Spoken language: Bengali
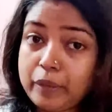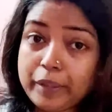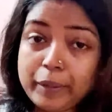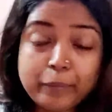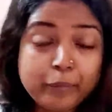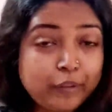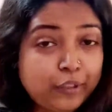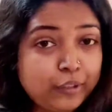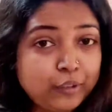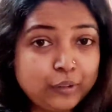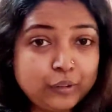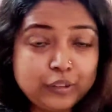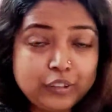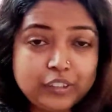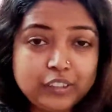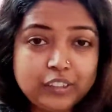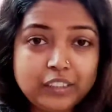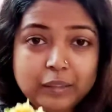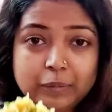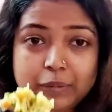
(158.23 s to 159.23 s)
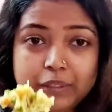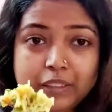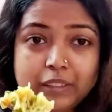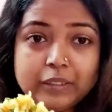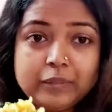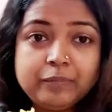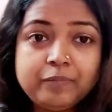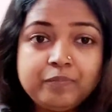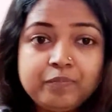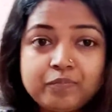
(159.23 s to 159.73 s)
এরপরে তো হচ্ছে আবার
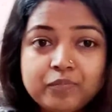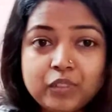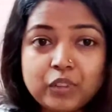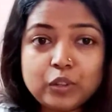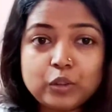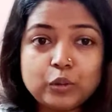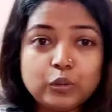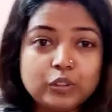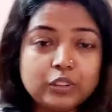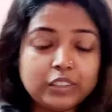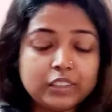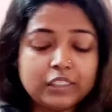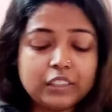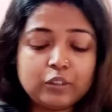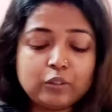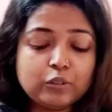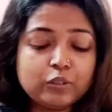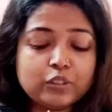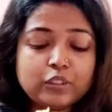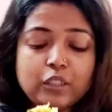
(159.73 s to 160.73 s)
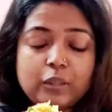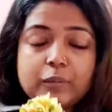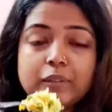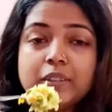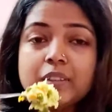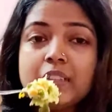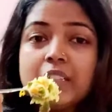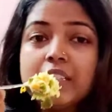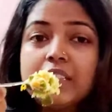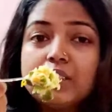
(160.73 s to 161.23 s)
সন্ধ্যেরটা করতে হবে
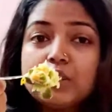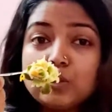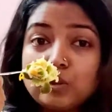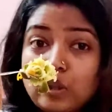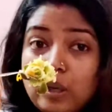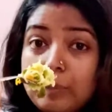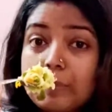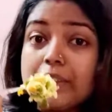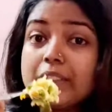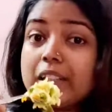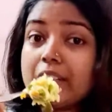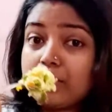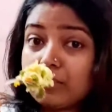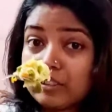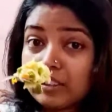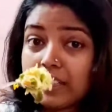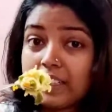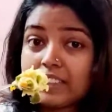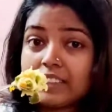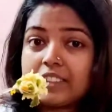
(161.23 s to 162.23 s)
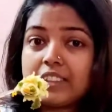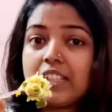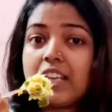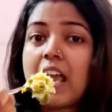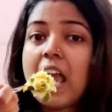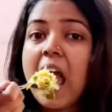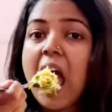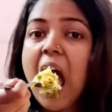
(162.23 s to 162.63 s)
তো আমি এটা এখন খাচ্ছি